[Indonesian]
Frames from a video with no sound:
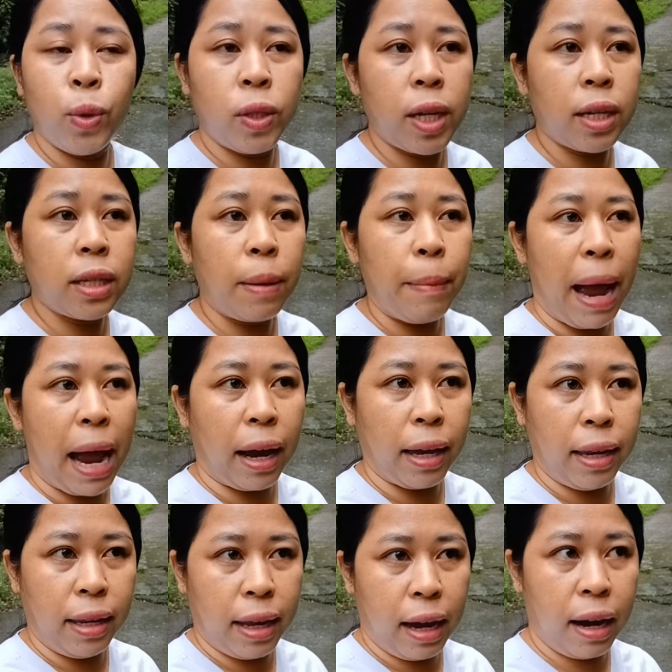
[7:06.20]
hujan sama
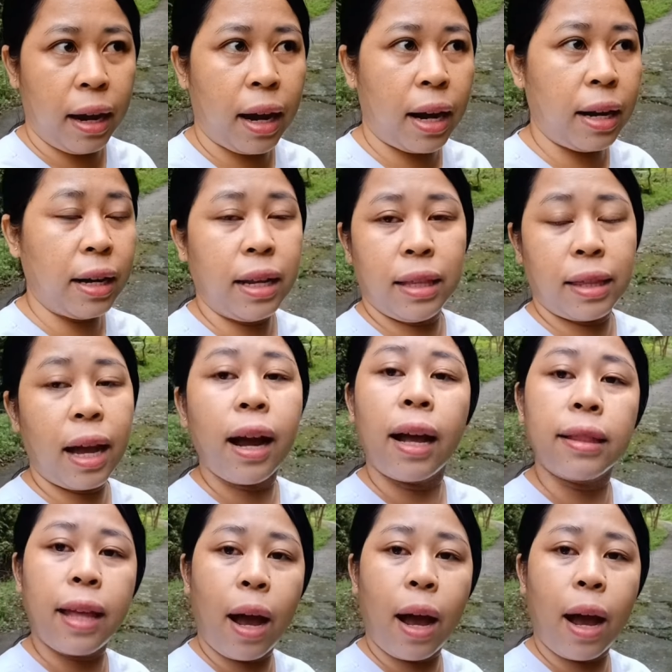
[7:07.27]
angin ya kan kita nggak